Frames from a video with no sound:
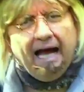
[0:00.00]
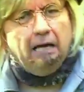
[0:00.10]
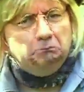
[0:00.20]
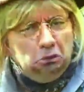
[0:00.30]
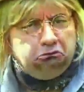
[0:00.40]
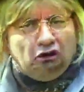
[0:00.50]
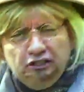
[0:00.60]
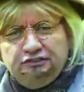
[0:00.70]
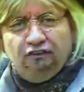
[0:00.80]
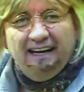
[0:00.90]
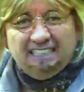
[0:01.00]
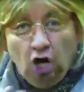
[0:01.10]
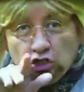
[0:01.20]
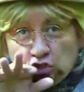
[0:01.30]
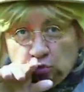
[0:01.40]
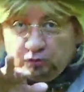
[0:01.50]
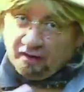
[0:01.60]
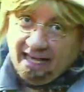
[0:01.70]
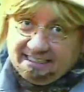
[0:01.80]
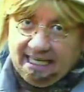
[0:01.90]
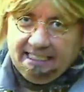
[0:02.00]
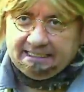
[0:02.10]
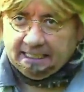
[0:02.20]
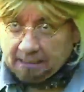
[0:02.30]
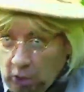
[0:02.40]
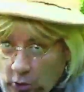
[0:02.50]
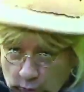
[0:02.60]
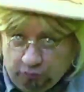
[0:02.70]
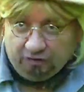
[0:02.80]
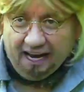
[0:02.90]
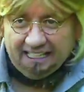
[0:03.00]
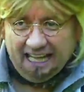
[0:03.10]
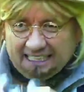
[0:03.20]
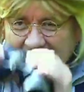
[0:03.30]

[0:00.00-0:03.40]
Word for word: Esta es una de las pocas especies que mueve más